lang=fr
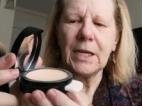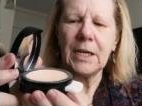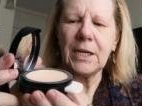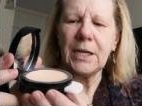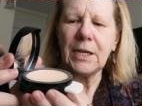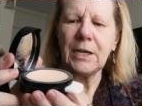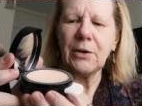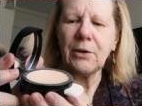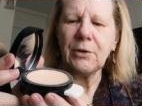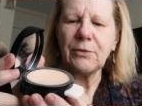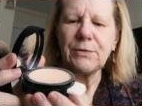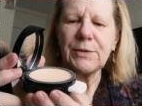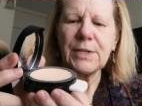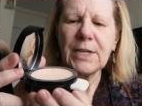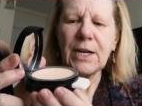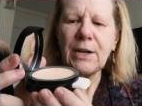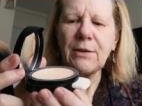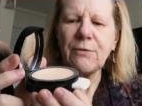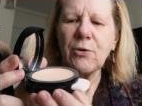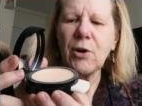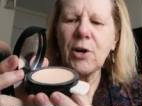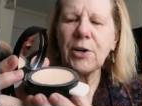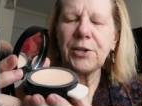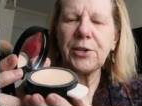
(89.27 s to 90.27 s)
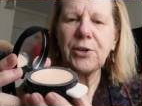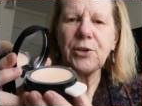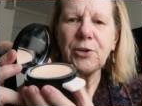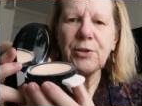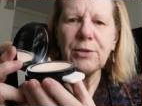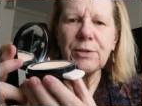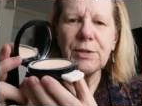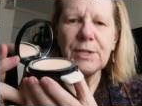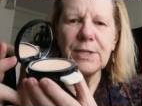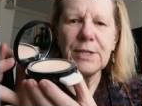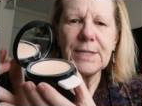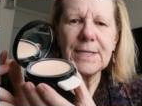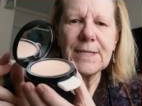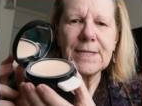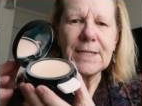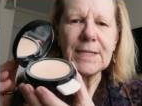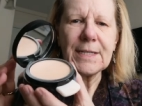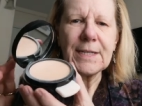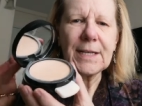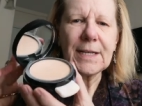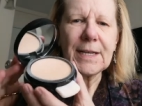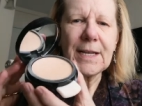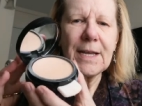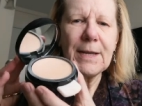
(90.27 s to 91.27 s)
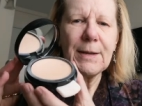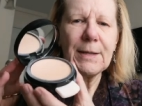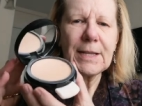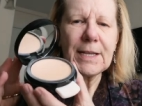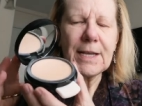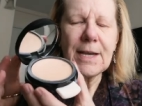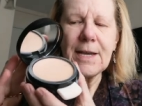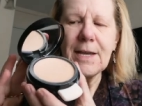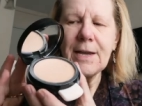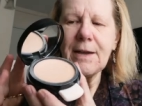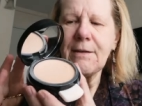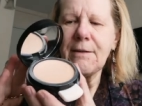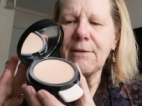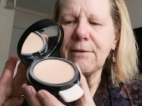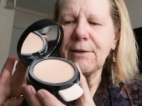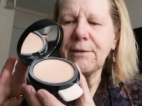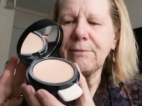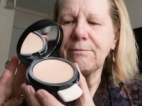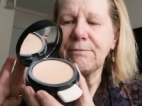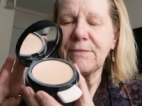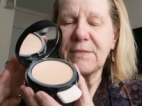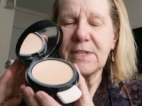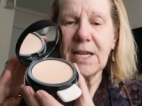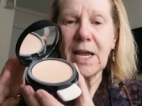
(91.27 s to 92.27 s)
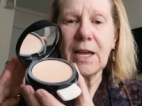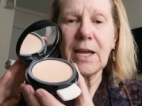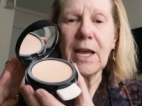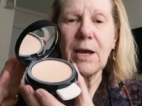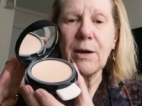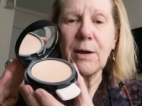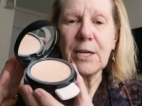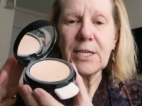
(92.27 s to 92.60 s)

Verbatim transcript: Et euh, vous allez voir que c'est très, très, euh, ça,